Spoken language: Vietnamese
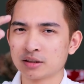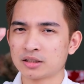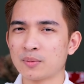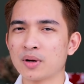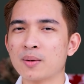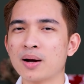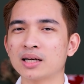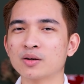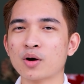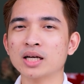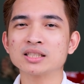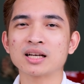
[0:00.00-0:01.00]
Chào mừng các bạn đã
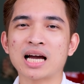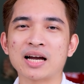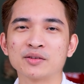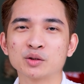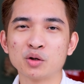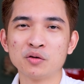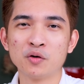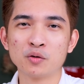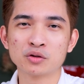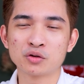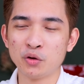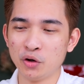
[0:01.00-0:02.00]
quay trở lại với Tony Phùng
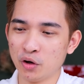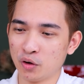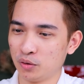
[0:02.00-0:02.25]
Studio